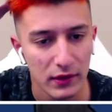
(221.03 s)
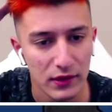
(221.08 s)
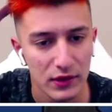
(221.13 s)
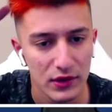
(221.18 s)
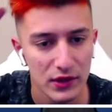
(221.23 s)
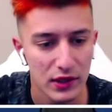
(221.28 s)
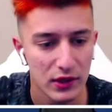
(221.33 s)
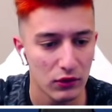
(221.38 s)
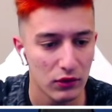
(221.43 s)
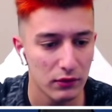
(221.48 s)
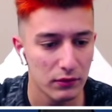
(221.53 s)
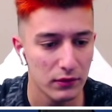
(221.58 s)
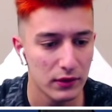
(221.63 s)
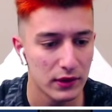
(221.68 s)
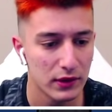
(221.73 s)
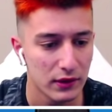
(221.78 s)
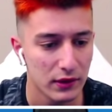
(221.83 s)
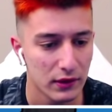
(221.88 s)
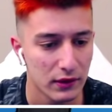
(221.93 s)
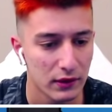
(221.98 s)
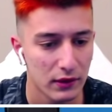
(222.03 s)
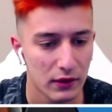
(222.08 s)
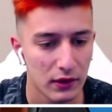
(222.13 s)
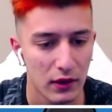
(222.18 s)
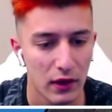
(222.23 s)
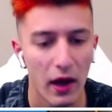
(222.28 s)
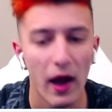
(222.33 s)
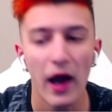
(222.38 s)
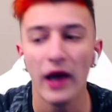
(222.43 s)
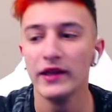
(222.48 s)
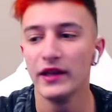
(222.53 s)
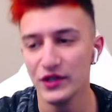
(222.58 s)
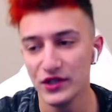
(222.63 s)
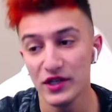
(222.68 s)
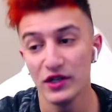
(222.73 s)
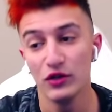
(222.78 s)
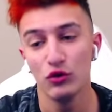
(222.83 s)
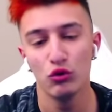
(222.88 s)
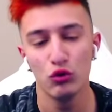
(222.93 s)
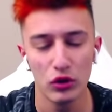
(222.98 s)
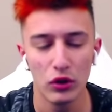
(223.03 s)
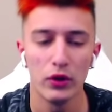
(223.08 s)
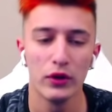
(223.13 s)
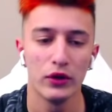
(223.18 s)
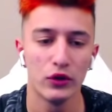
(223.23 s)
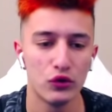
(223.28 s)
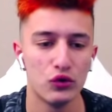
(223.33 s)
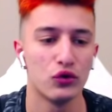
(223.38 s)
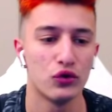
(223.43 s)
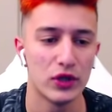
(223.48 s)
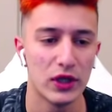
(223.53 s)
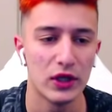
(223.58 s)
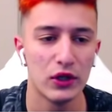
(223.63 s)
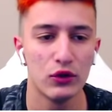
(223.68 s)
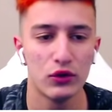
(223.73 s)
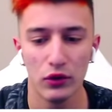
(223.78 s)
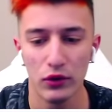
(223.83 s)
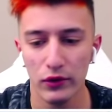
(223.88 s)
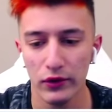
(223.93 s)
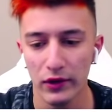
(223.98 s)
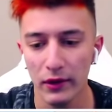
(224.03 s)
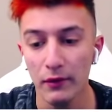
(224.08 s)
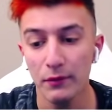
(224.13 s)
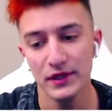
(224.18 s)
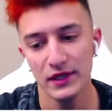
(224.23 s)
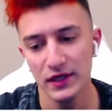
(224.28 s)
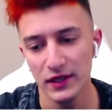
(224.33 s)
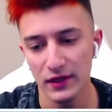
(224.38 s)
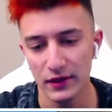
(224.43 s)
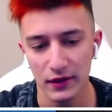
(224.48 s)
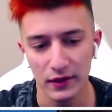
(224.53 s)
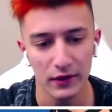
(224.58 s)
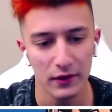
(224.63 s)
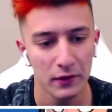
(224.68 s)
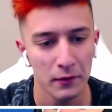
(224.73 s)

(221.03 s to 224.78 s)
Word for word: Shelly olabilir. Aynen Shelly güzel oynadı çünkü. Shelly güzel oynadı ama biz de iyiydik.